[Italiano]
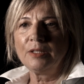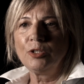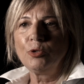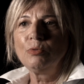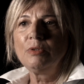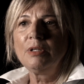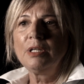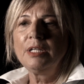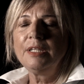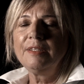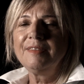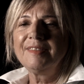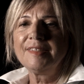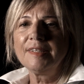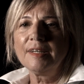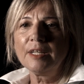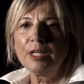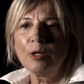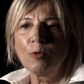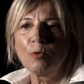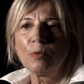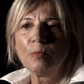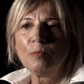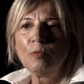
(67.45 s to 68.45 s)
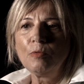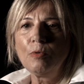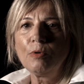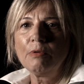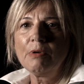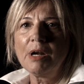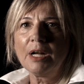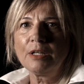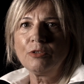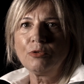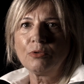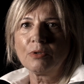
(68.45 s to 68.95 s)
di utilizzare comunque
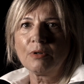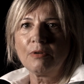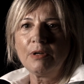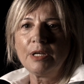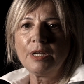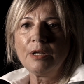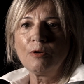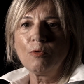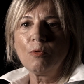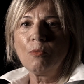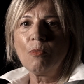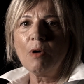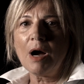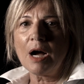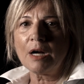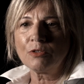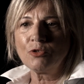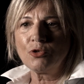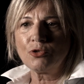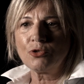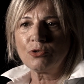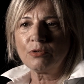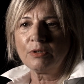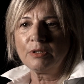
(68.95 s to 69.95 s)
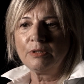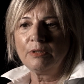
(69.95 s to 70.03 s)
un altro linguaggio